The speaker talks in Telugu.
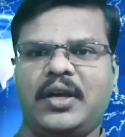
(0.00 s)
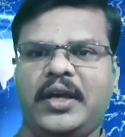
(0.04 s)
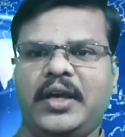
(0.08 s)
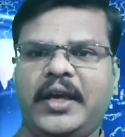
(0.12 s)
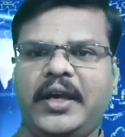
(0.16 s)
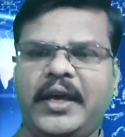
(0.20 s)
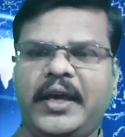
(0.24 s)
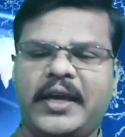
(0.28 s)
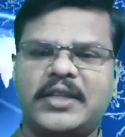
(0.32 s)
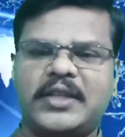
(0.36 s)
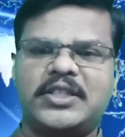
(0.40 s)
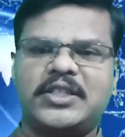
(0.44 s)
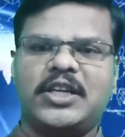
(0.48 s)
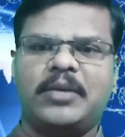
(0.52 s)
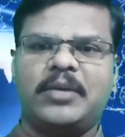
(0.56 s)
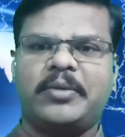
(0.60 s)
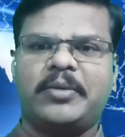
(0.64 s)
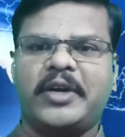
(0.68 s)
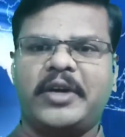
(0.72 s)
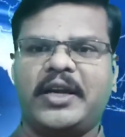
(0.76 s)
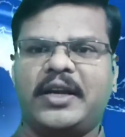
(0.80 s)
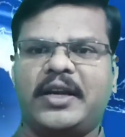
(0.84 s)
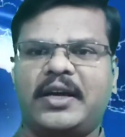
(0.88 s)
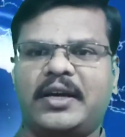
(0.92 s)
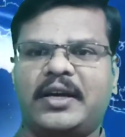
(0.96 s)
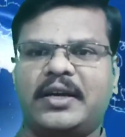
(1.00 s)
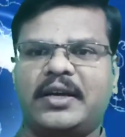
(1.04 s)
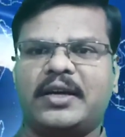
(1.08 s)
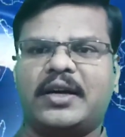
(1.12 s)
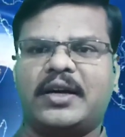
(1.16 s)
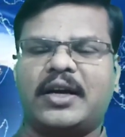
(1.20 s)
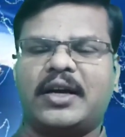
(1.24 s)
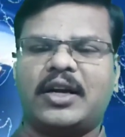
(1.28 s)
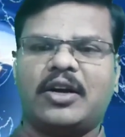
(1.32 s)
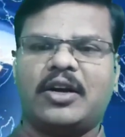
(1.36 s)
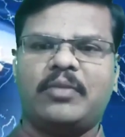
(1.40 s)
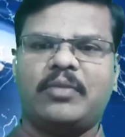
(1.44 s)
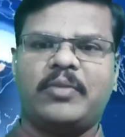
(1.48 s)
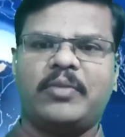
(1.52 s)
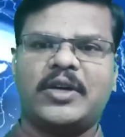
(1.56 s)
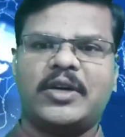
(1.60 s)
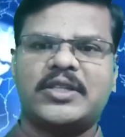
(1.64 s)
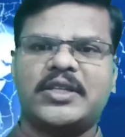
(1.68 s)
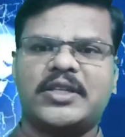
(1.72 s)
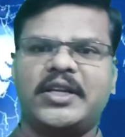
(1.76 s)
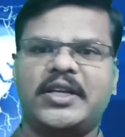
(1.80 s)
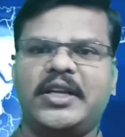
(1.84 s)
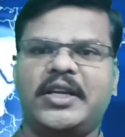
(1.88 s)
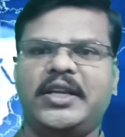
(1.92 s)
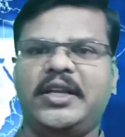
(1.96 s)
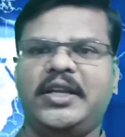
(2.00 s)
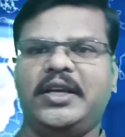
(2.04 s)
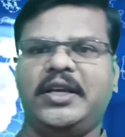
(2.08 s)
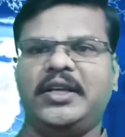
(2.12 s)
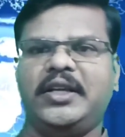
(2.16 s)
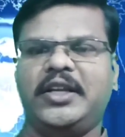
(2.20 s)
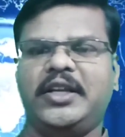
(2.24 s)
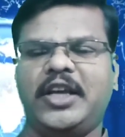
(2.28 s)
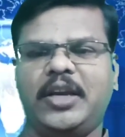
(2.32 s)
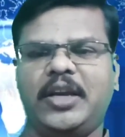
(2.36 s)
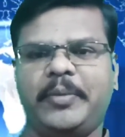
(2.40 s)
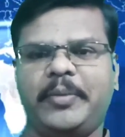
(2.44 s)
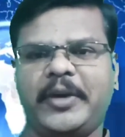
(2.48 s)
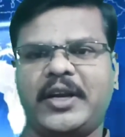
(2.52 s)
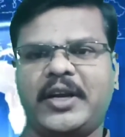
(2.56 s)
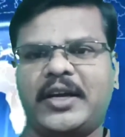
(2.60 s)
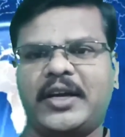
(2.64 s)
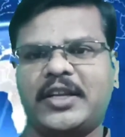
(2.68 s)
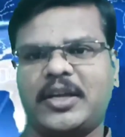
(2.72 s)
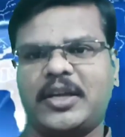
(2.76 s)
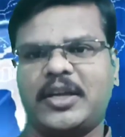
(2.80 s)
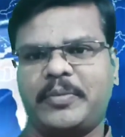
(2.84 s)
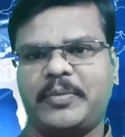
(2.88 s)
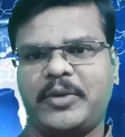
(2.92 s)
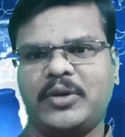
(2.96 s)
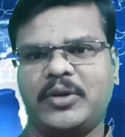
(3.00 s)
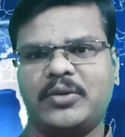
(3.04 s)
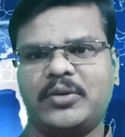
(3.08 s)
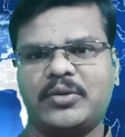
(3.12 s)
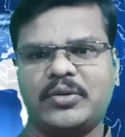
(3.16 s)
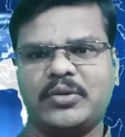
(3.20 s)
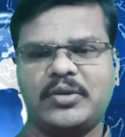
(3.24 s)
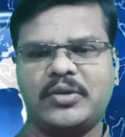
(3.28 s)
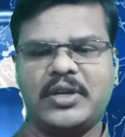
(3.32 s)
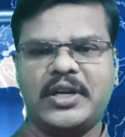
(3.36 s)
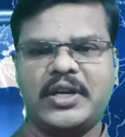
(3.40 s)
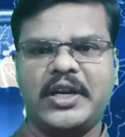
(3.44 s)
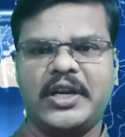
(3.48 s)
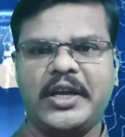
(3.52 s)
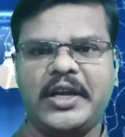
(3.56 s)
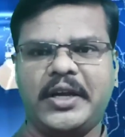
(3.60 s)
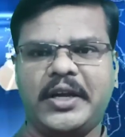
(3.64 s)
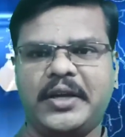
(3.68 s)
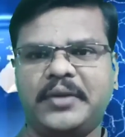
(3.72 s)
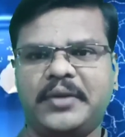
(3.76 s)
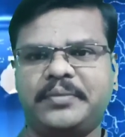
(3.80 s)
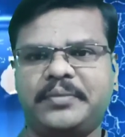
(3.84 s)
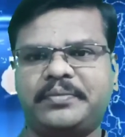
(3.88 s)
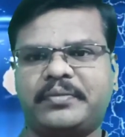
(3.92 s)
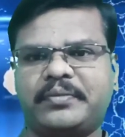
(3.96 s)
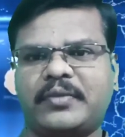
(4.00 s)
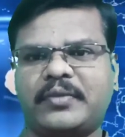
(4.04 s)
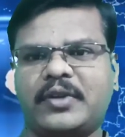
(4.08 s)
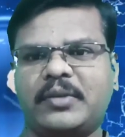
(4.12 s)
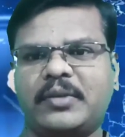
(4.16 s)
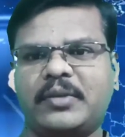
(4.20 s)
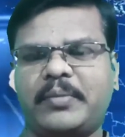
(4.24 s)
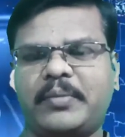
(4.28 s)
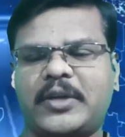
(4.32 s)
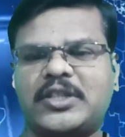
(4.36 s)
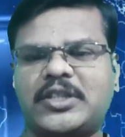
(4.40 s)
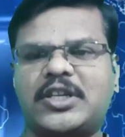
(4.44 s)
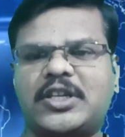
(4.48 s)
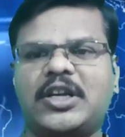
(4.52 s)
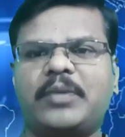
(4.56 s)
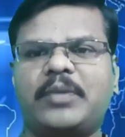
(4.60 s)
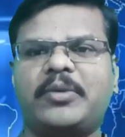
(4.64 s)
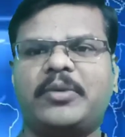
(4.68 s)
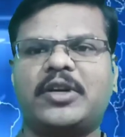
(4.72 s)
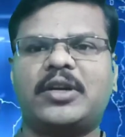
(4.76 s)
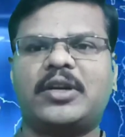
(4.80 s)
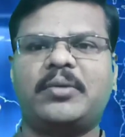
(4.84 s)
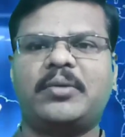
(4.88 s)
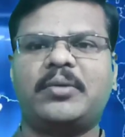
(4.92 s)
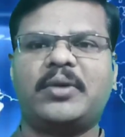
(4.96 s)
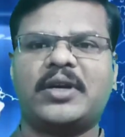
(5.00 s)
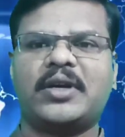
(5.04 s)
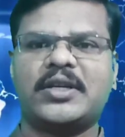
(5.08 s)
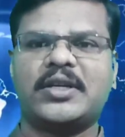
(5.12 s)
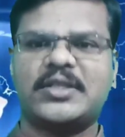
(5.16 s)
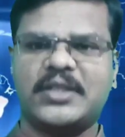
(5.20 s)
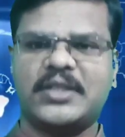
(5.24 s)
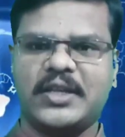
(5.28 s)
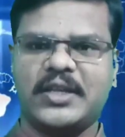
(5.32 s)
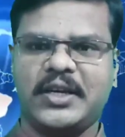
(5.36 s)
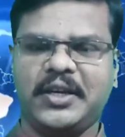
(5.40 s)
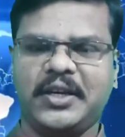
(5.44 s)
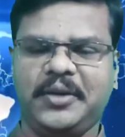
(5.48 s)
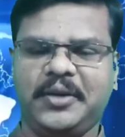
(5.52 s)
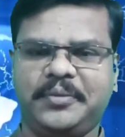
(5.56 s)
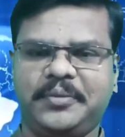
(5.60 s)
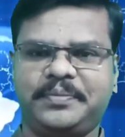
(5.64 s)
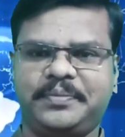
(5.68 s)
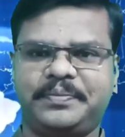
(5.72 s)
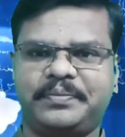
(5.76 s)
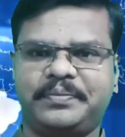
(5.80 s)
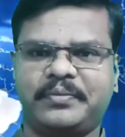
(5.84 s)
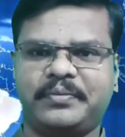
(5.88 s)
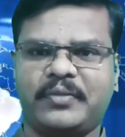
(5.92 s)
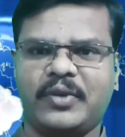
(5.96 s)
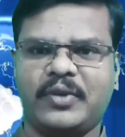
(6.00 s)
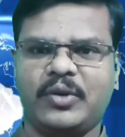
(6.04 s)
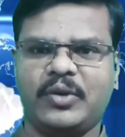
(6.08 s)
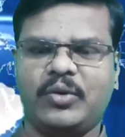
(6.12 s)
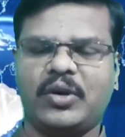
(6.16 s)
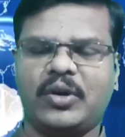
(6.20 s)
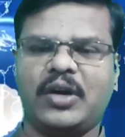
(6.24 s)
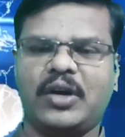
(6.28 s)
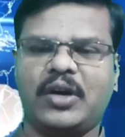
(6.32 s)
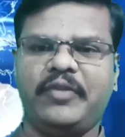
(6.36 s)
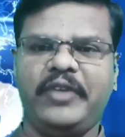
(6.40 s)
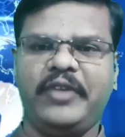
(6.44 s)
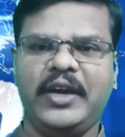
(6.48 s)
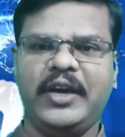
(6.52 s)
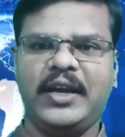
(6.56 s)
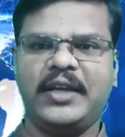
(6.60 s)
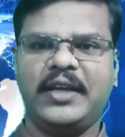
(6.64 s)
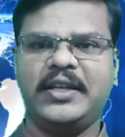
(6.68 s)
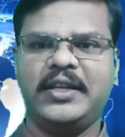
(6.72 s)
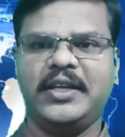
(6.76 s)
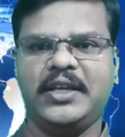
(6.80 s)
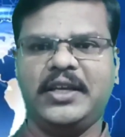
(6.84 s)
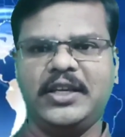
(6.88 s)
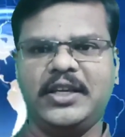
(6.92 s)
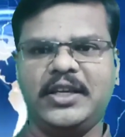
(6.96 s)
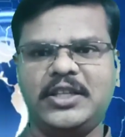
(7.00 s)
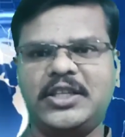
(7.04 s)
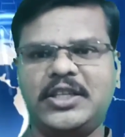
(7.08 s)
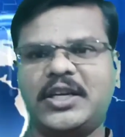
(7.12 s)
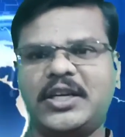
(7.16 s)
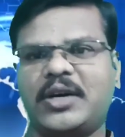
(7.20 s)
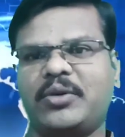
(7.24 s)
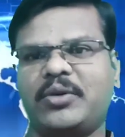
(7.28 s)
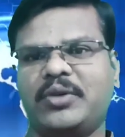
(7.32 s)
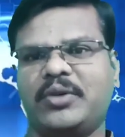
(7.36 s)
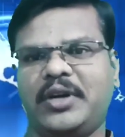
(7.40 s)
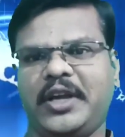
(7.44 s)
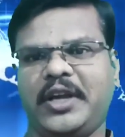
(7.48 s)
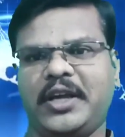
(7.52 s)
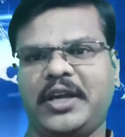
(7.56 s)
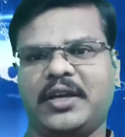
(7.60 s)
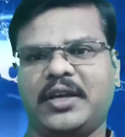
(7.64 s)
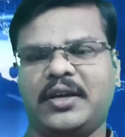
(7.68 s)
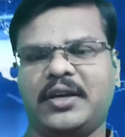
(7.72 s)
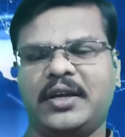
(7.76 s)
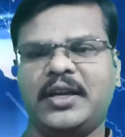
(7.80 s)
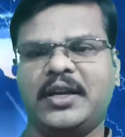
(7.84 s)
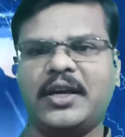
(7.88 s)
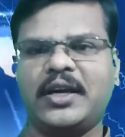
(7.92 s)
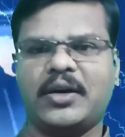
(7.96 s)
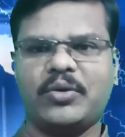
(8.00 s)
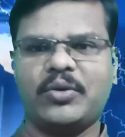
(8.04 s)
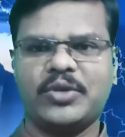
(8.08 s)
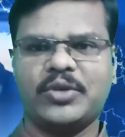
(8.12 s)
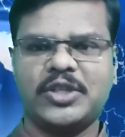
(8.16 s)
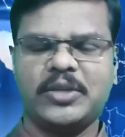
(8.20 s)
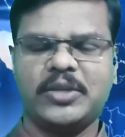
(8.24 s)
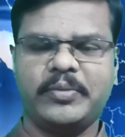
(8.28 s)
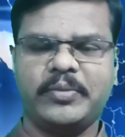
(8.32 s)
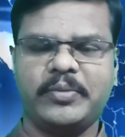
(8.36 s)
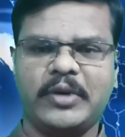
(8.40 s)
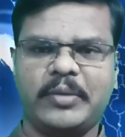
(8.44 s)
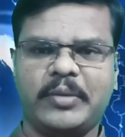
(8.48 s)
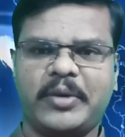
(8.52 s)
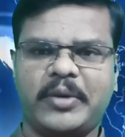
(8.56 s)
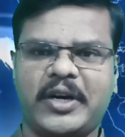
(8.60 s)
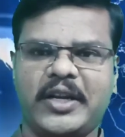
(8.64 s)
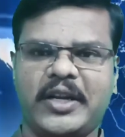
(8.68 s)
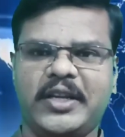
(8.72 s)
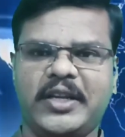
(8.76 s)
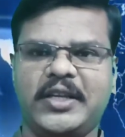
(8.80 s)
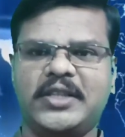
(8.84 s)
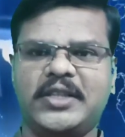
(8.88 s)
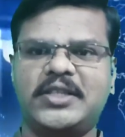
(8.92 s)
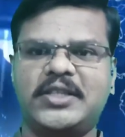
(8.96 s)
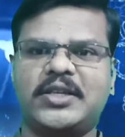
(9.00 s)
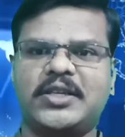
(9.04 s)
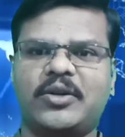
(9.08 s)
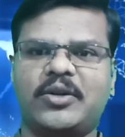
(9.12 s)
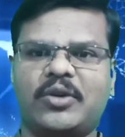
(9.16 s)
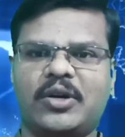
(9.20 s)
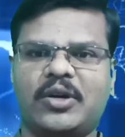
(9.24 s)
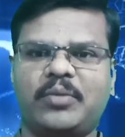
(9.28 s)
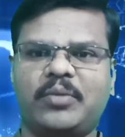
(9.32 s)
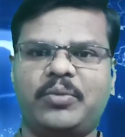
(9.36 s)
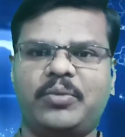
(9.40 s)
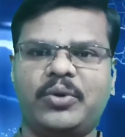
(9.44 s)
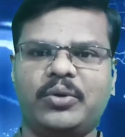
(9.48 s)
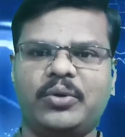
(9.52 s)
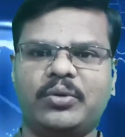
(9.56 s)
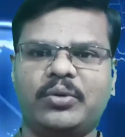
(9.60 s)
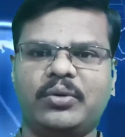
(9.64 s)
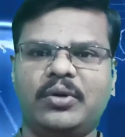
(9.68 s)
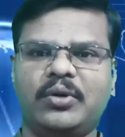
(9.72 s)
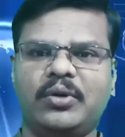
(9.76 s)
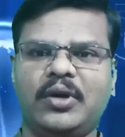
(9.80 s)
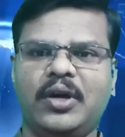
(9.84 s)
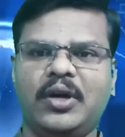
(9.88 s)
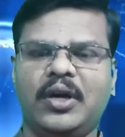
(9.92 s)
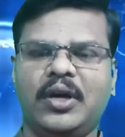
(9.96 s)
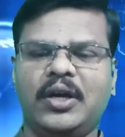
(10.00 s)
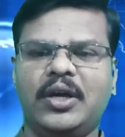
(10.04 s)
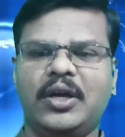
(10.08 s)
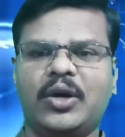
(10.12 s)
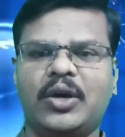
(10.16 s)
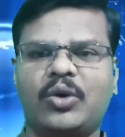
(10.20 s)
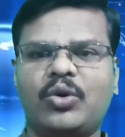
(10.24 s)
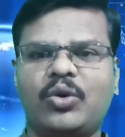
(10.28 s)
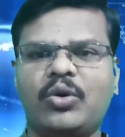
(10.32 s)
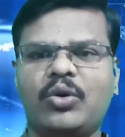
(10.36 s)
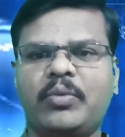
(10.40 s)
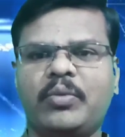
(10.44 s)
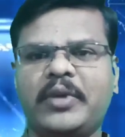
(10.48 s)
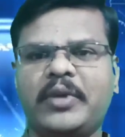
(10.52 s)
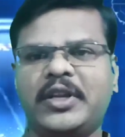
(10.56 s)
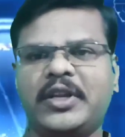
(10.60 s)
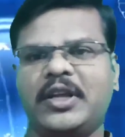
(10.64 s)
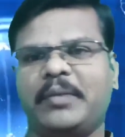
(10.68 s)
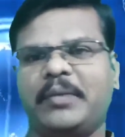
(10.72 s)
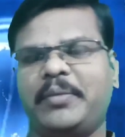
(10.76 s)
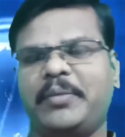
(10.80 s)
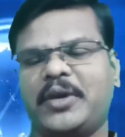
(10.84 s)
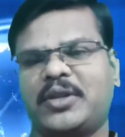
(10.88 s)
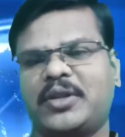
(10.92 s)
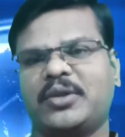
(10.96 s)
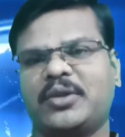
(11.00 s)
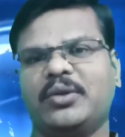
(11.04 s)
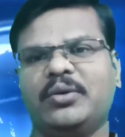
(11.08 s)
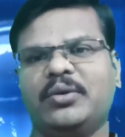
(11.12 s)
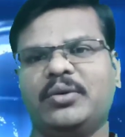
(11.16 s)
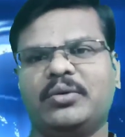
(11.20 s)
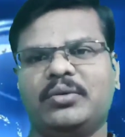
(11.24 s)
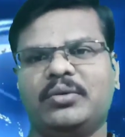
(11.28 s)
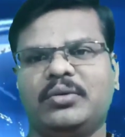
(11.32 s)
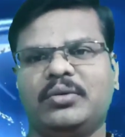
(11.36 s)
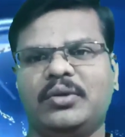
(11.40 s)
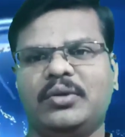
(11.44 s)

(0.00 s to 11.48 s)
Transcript: ఏ ఎగ్జామ్కైనా కట్ ఆఫ్ మార్క్స్ అనేది దేనిపైన ఆధారపడి ఉంటుందంటే ప్రశ్నాపత్రం యొక్క స్థాయి ఒకవేళ అది ఈజీగా ఉంటే అంటే ఆ క్వశ్చన్ పేపర్ అనేది ఈజీగా ఉన్నప్పుడు ఎక్కువ మంది అభ్యర్థులు